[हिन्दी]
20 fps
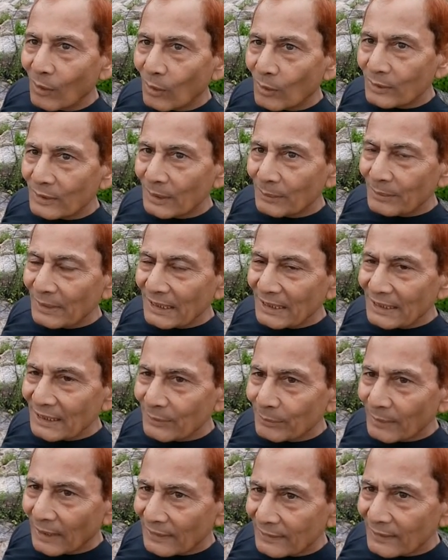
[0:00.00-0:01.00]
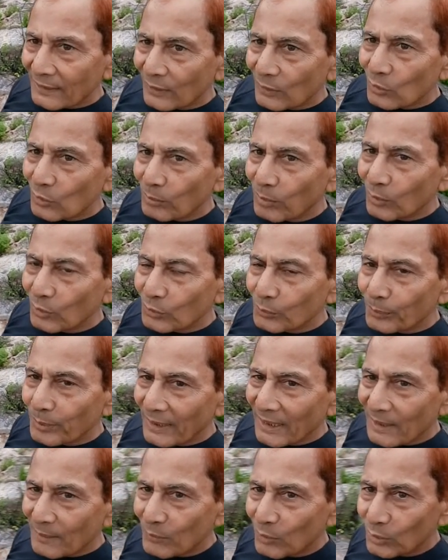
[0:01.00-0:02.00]
और जब किसी व्यक्ति को बहुत
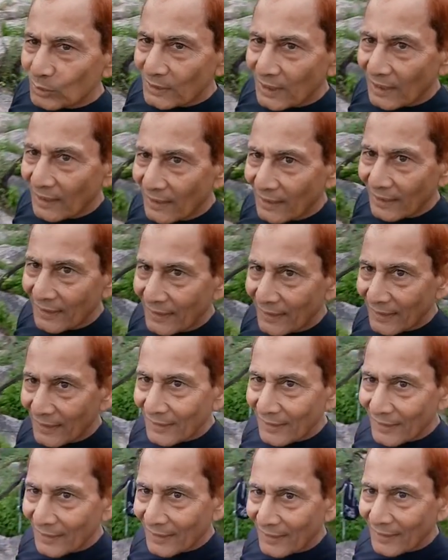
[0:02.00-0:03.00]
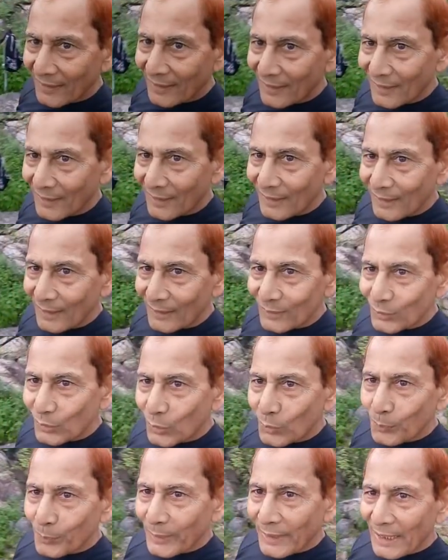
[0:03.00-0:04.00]
प्रेम होता है
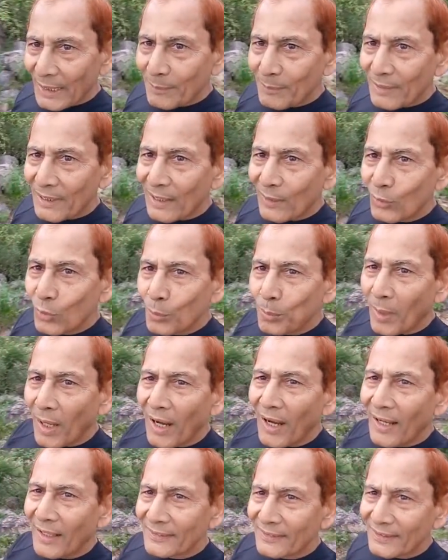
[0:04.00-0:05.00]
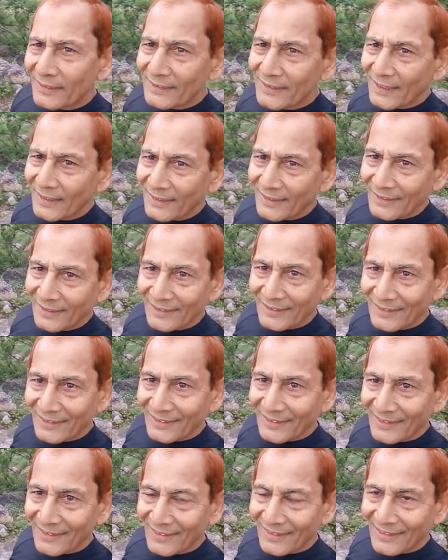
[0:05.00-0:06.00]
तो प्रेम का उपहार देता है
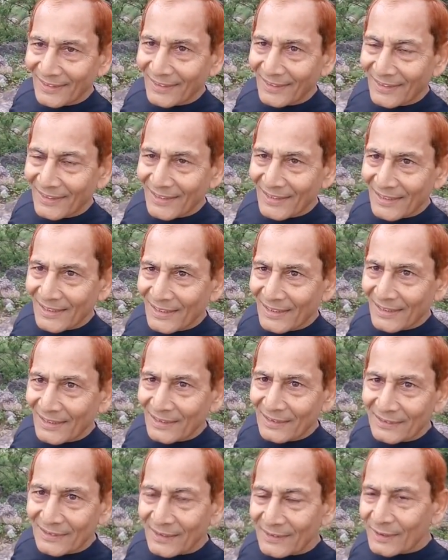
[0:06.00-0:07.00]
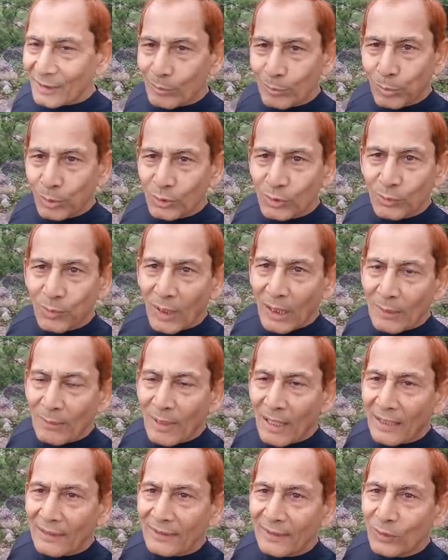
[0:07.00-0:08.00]
जैसे बुद्ध
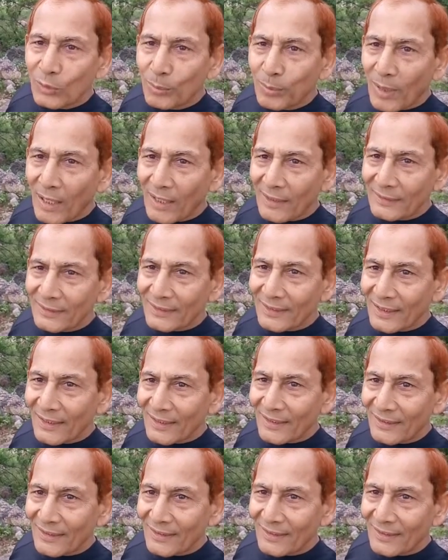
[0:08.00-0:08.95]
भगवान ने उपहार दिया